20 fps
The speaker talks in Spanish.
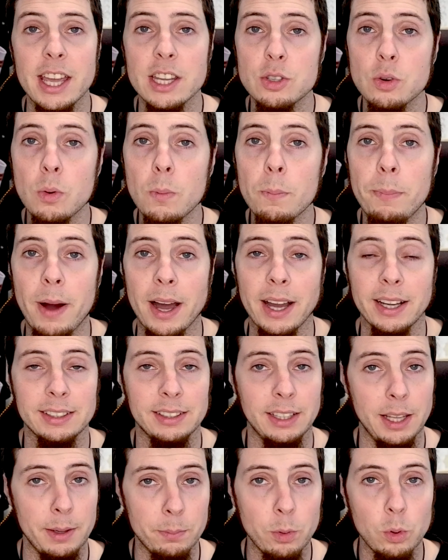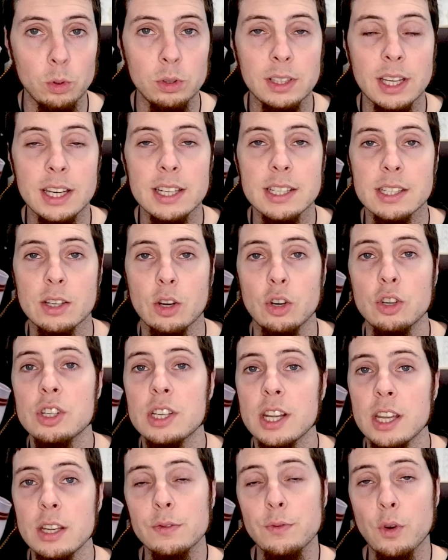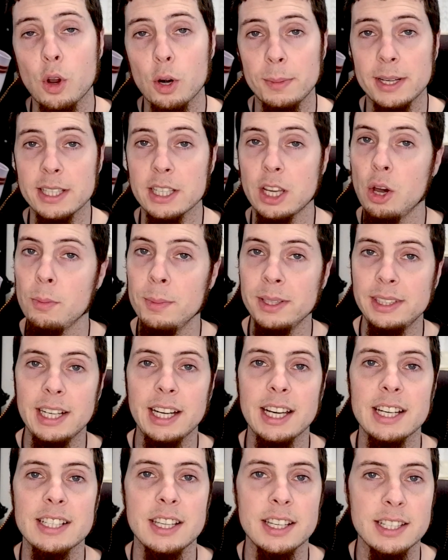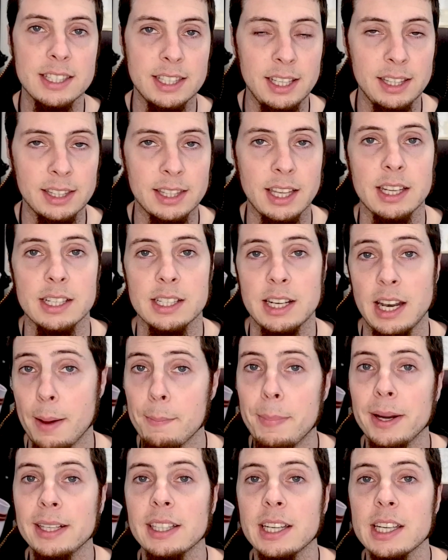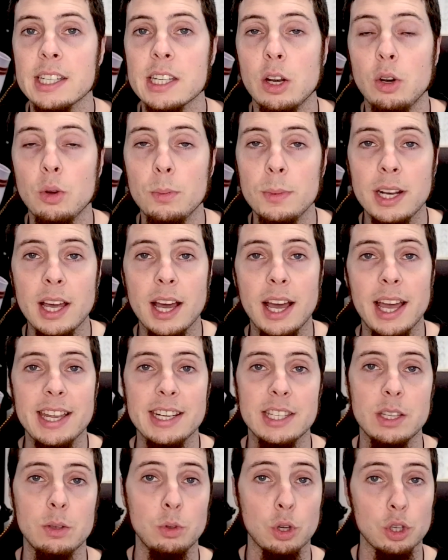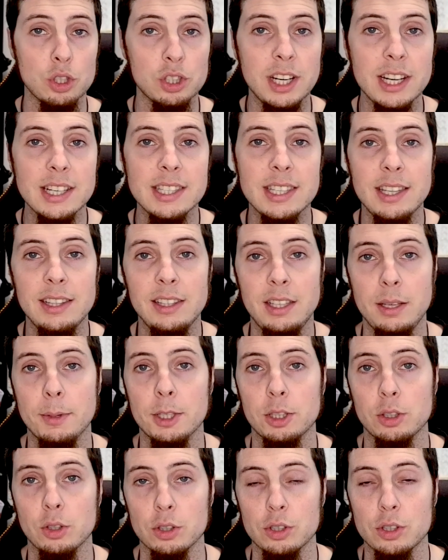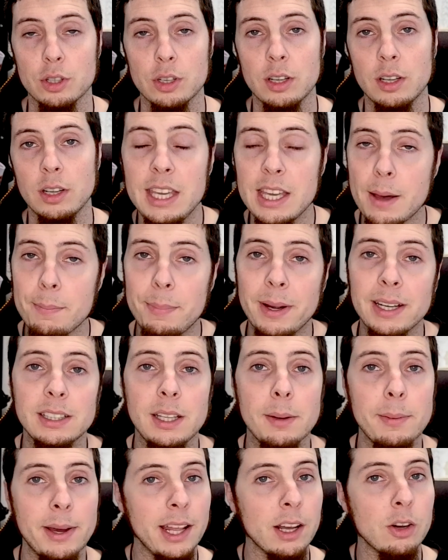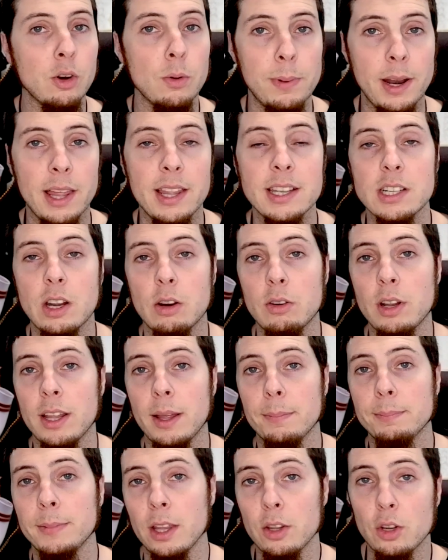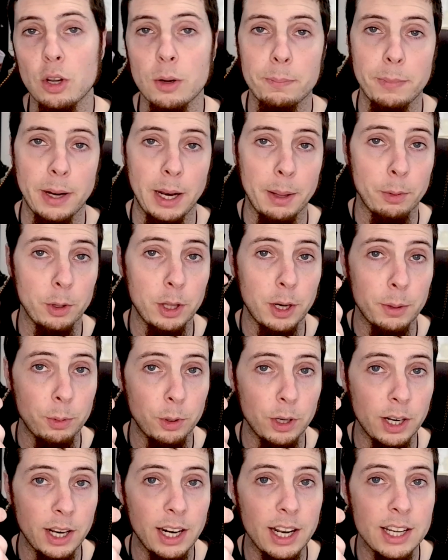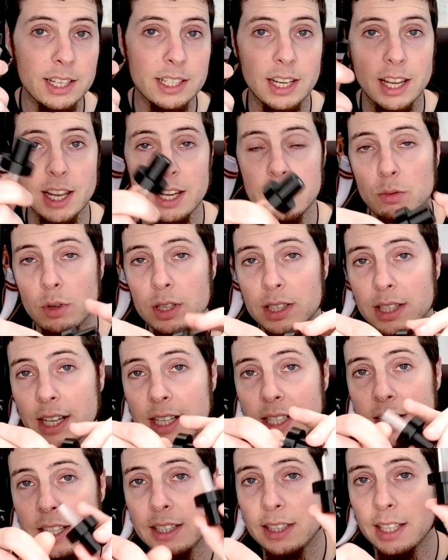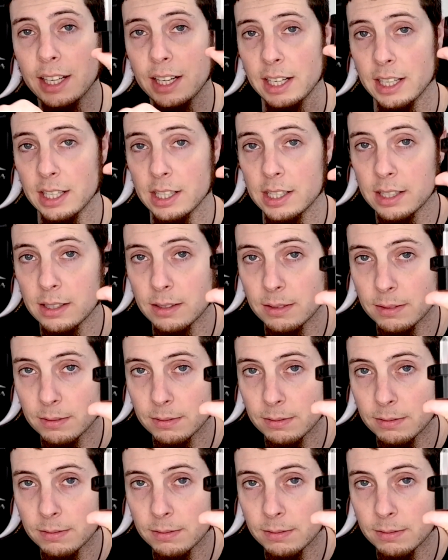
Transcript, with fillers: Es un pack de puntas con seis formas geométricas distintas, la parte que se ilumina es de unos 3 centímetros, y aparte van acopladas a un adaptador para poder ponerlas en nuestras linternas.